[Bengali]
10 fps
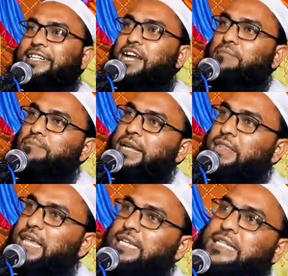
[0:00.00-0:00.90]
একটা
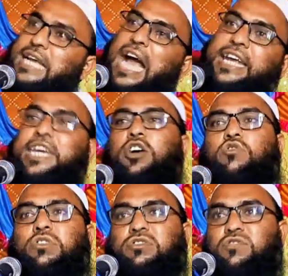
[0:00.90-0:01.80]
মিথ্যা সাক্ষীও
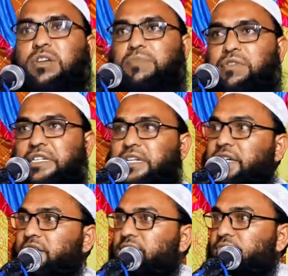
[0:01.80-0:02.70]
খরিদ করে পাওয়া যায়